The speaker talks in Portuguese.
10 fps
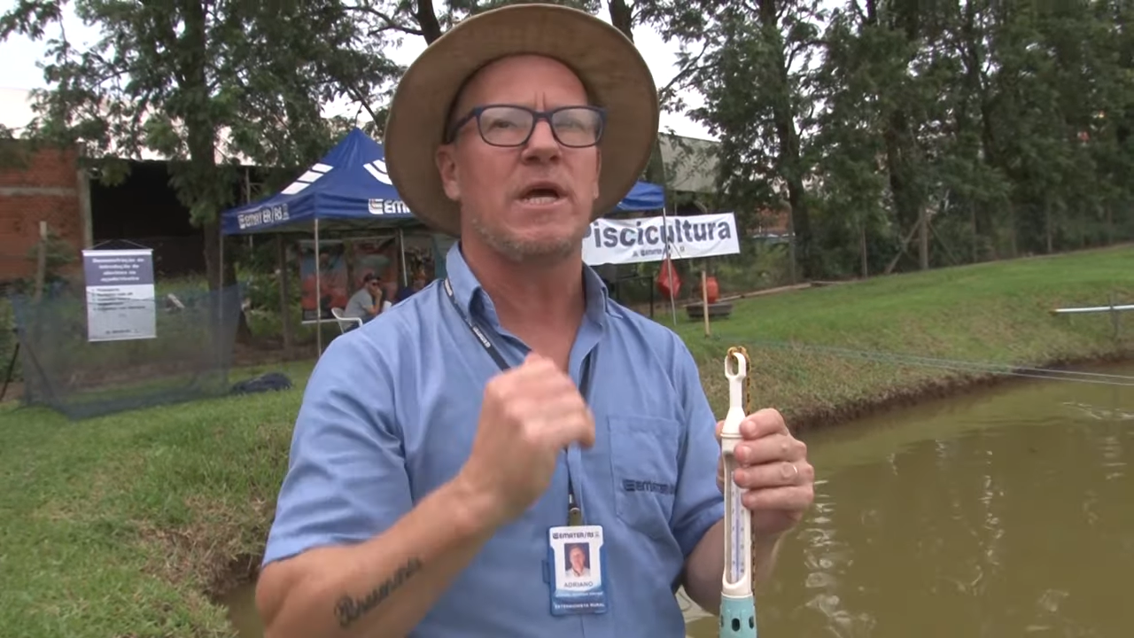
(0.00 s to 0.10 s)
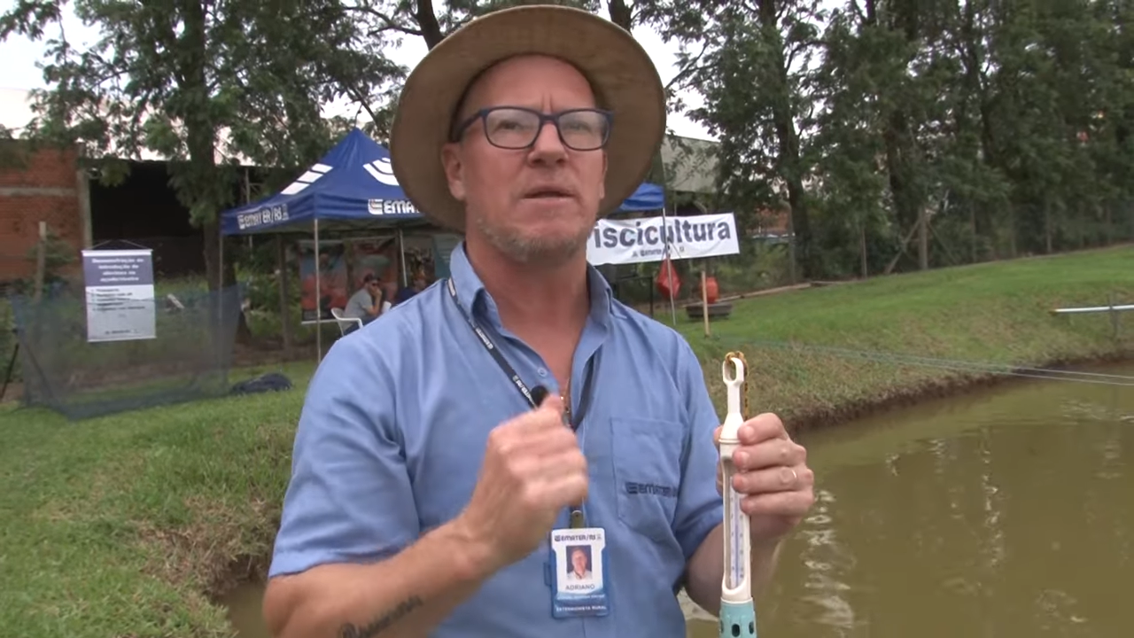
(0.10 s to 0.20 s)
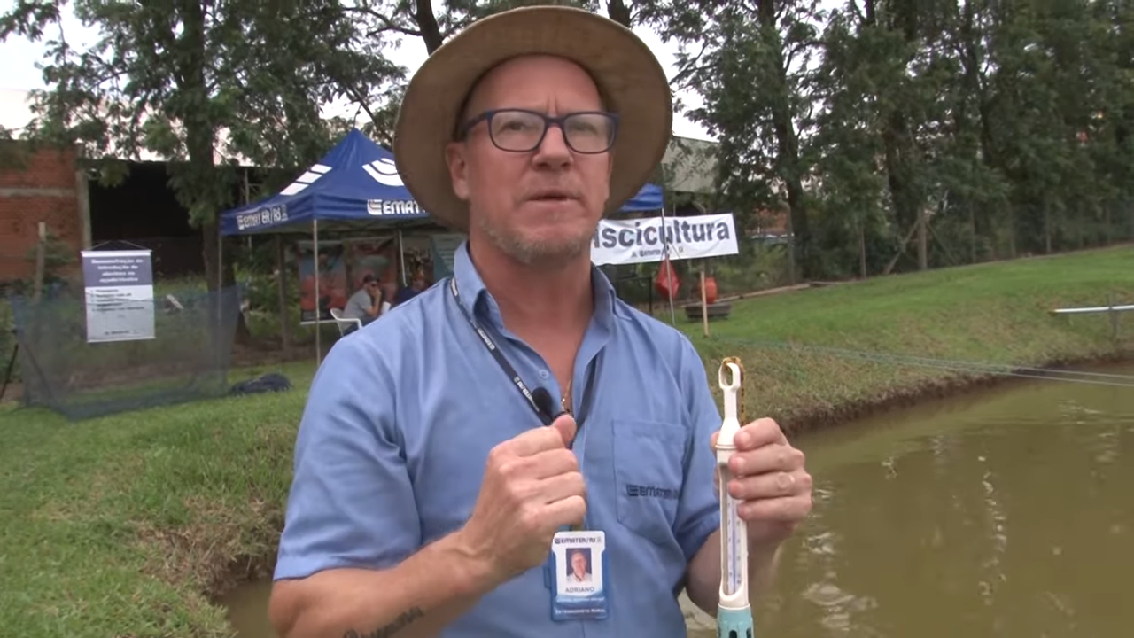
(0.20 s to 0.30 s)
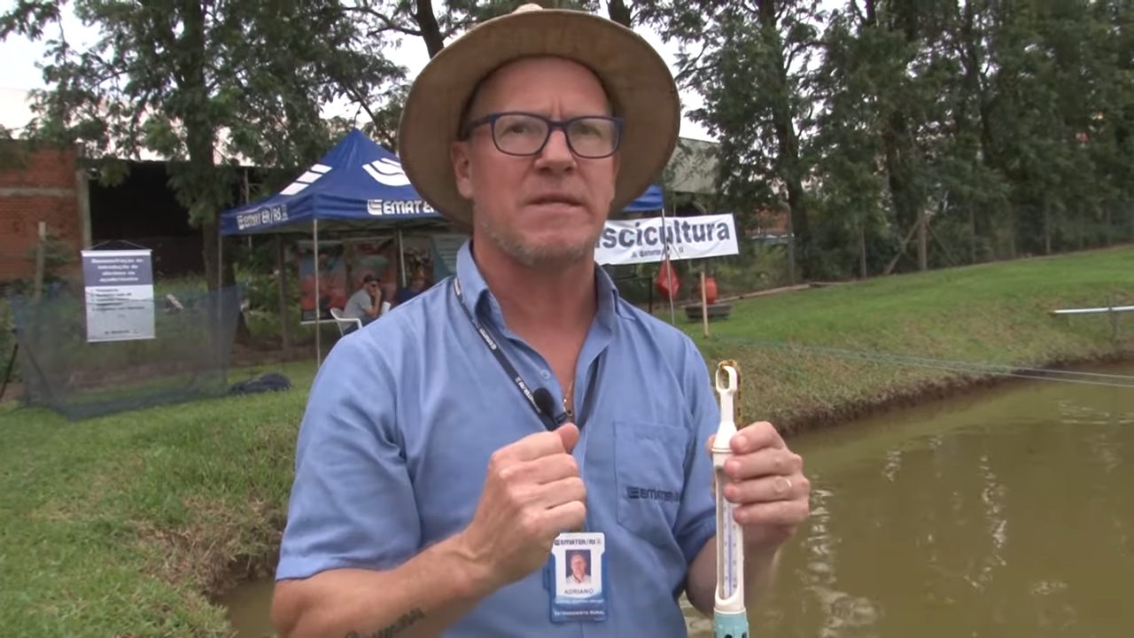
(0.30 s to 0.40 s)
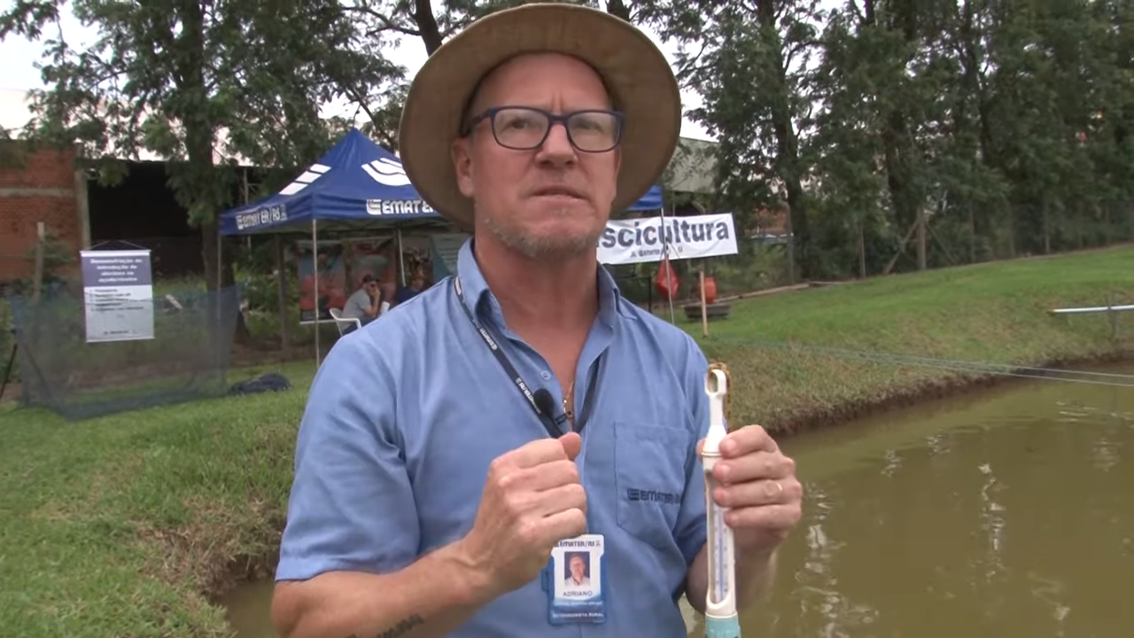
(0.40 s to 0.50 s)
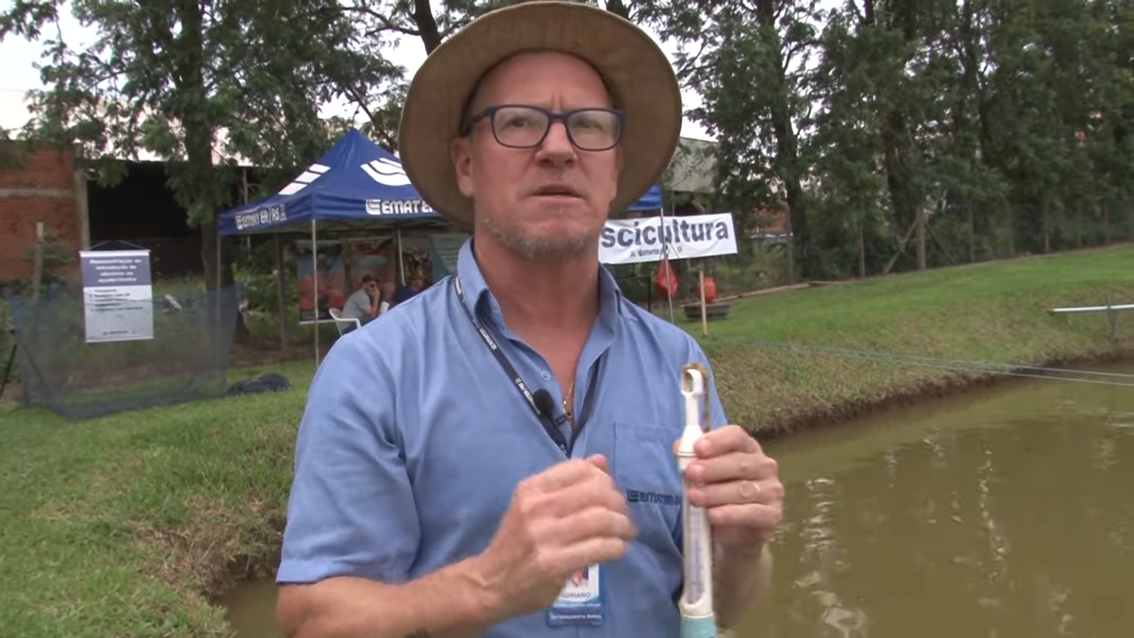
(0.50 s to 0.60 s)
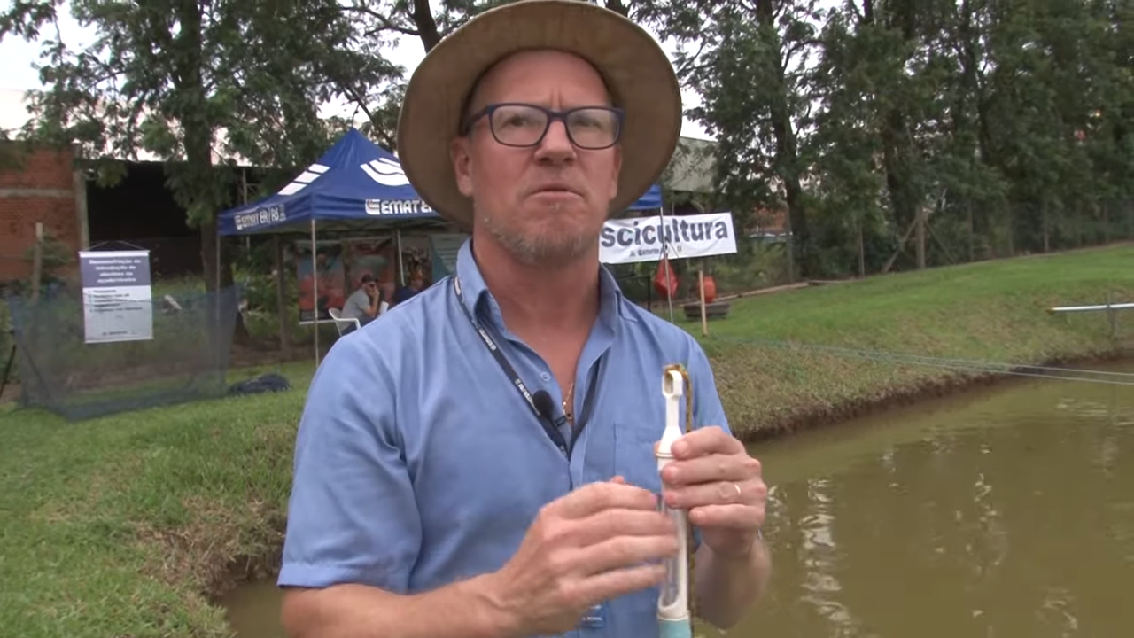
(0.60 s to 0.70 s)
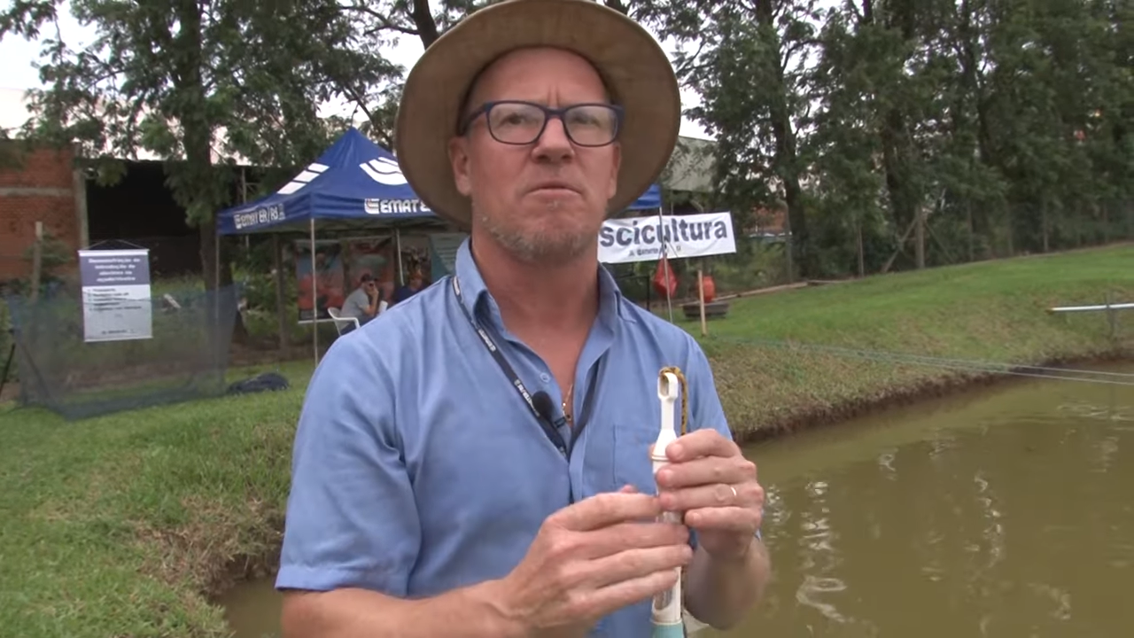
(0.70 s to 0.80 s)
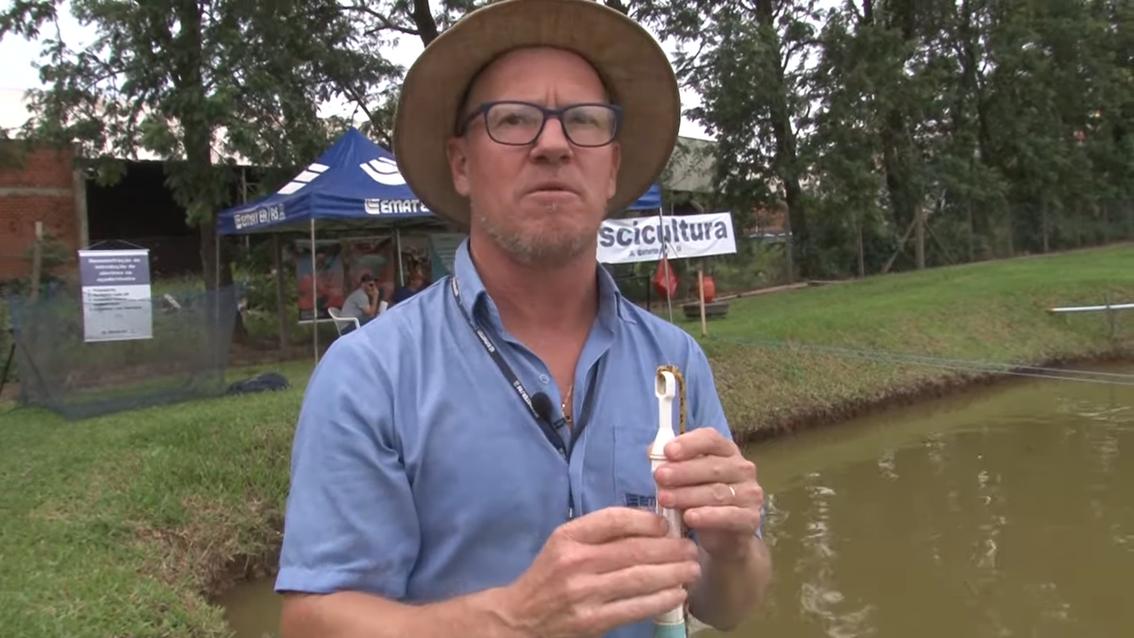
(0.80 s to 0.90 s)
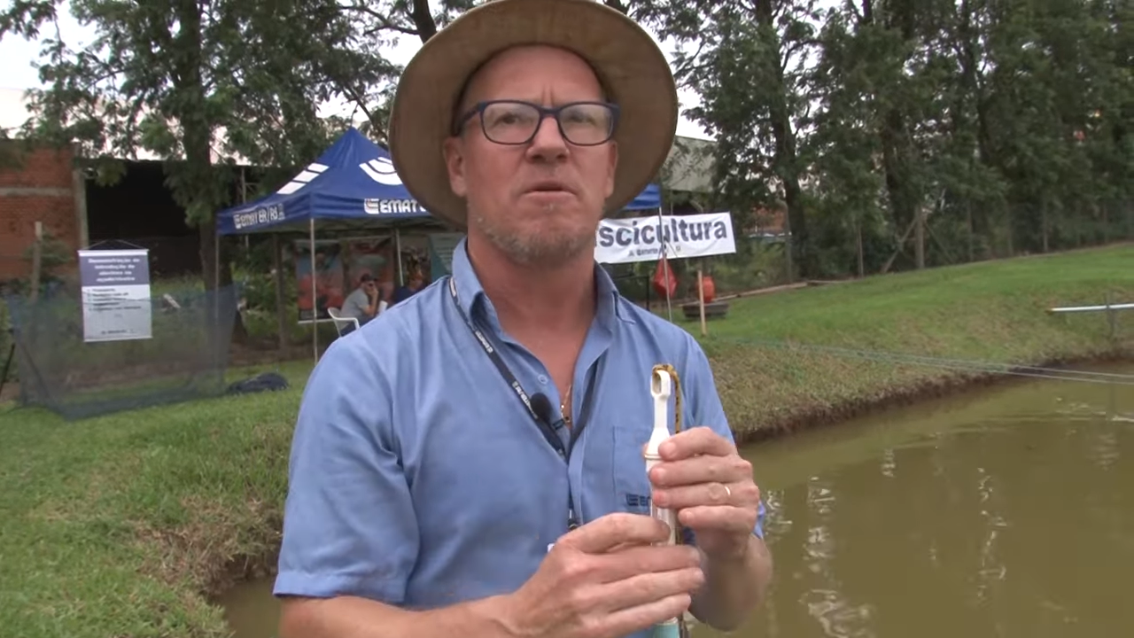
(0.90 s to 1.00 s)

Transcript: alimentação.